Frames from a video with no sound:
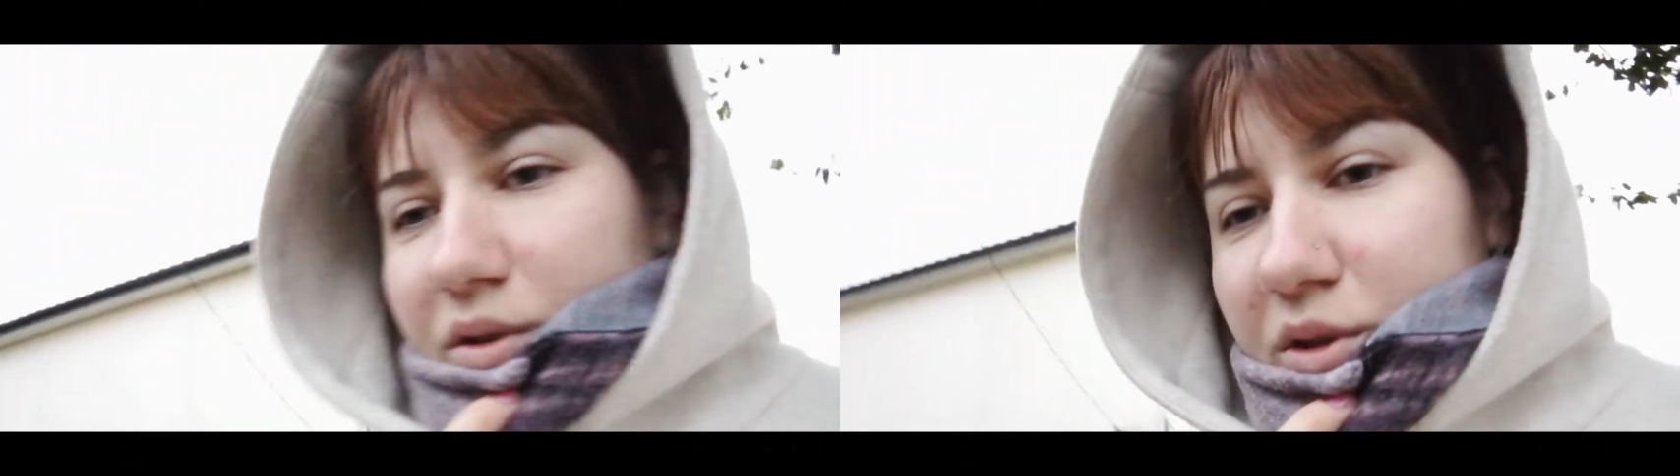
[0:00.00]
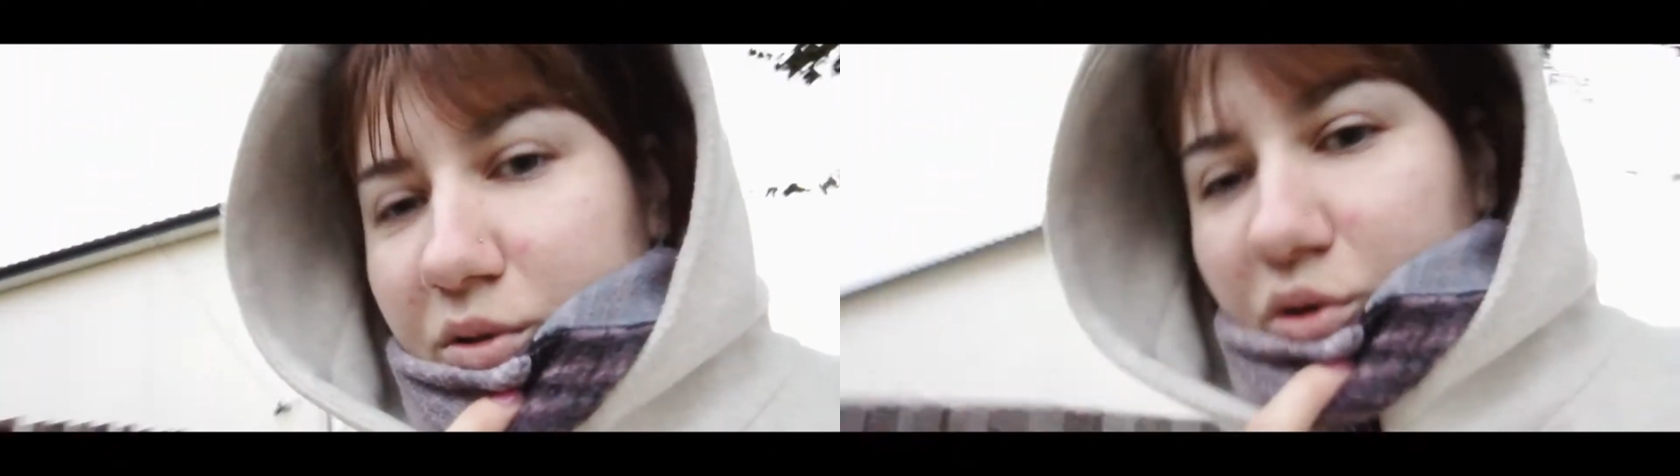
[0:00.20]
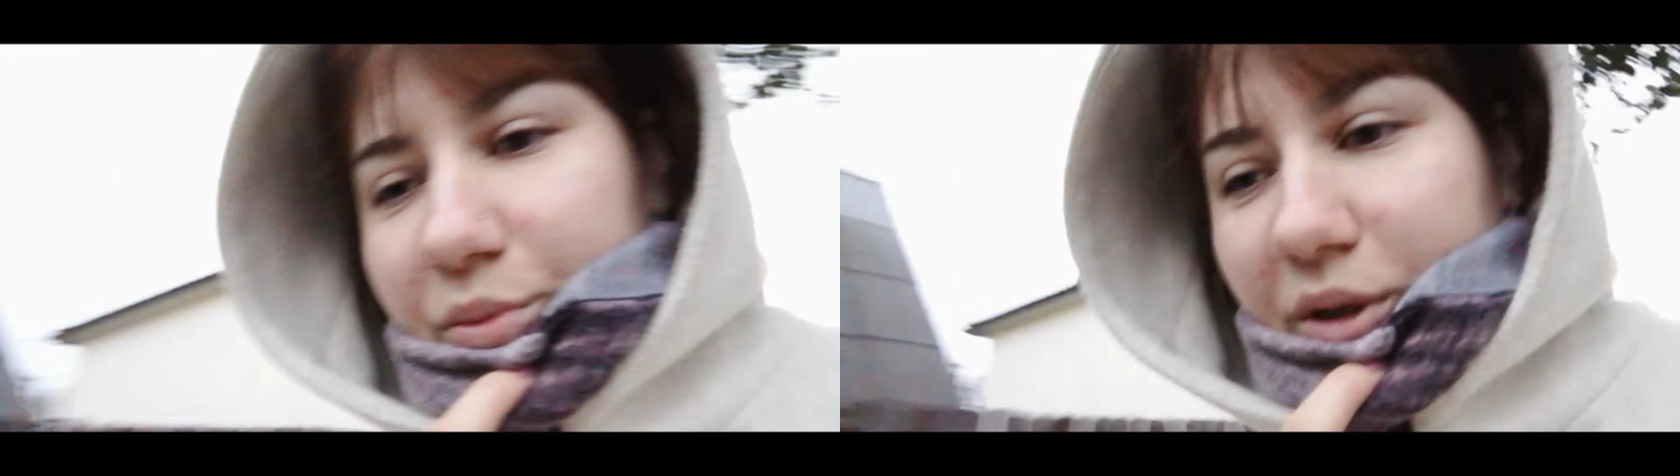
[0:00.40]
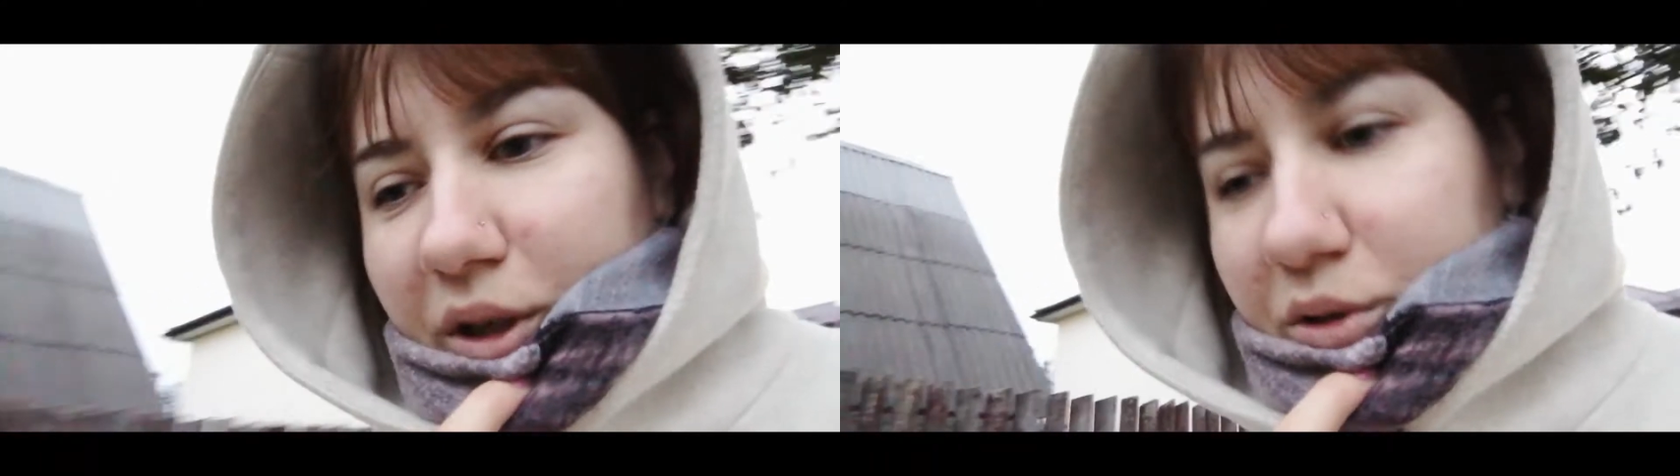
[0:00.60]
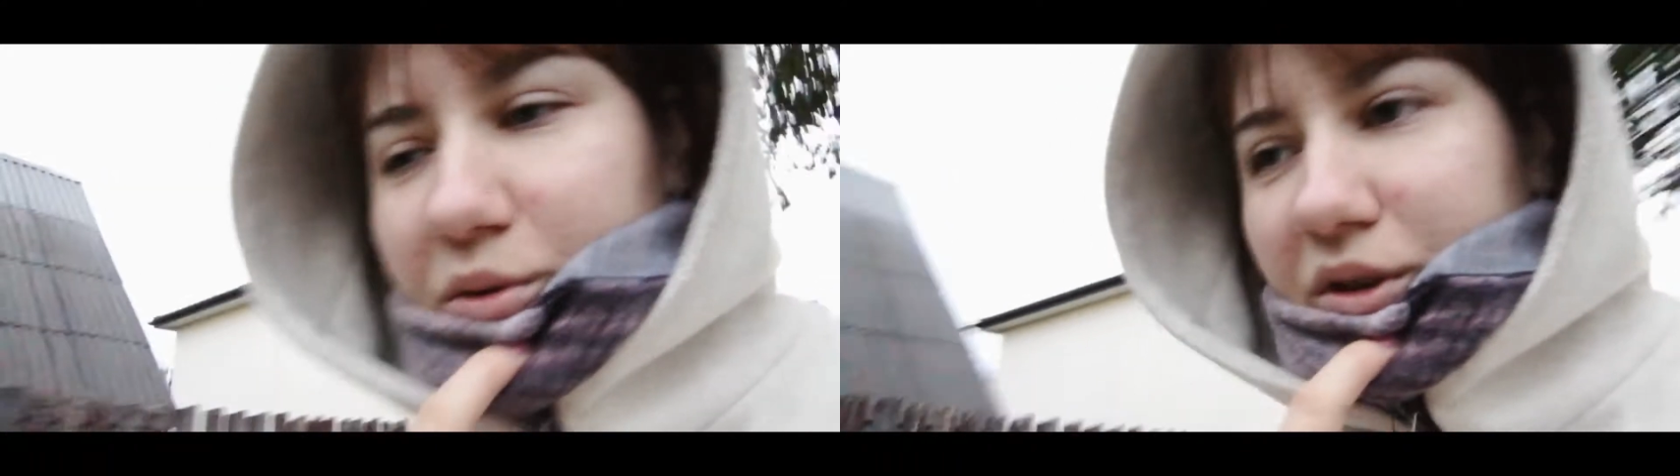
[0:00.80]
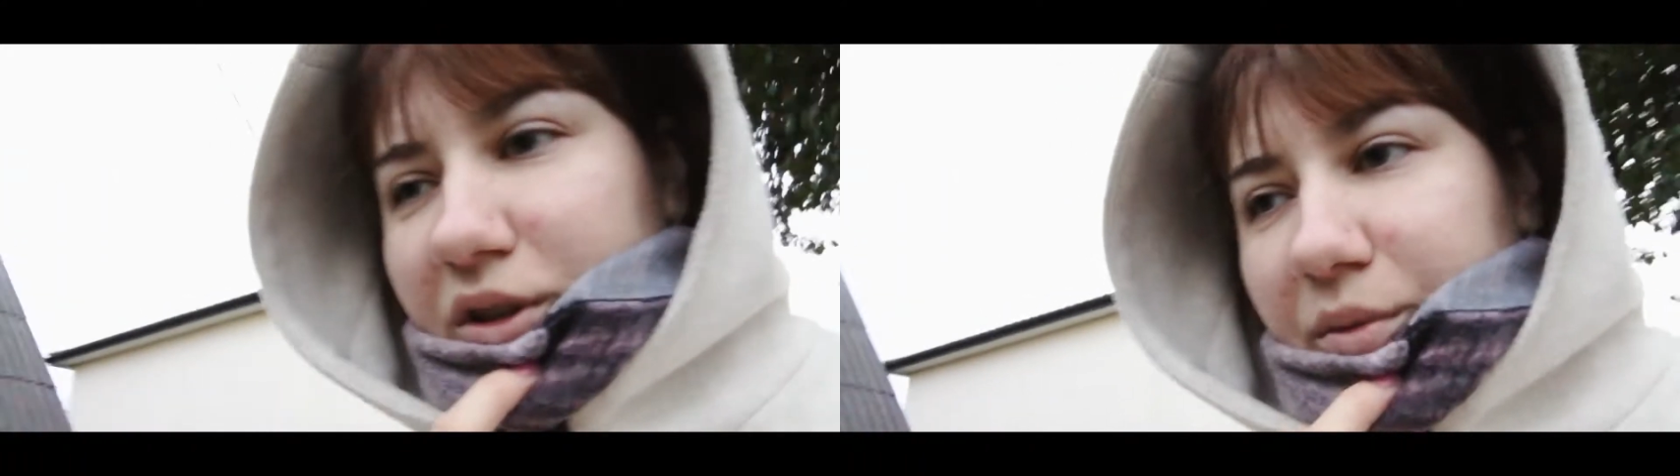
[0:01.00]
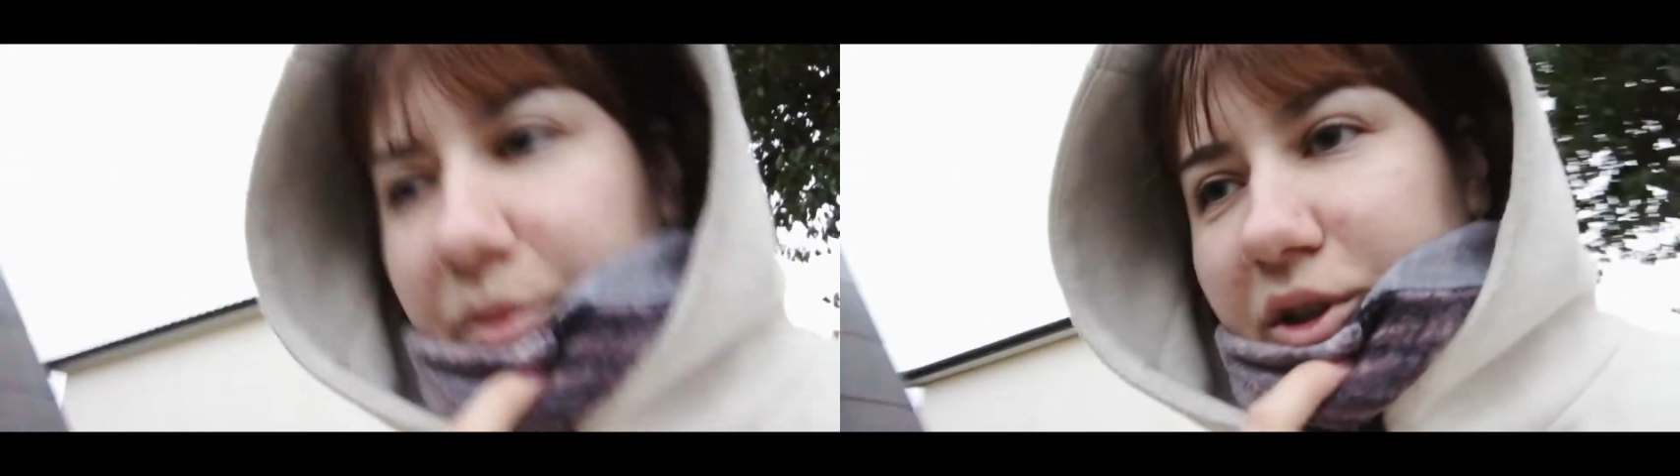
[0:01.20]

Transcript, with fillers: квартиру убирать, он сидел,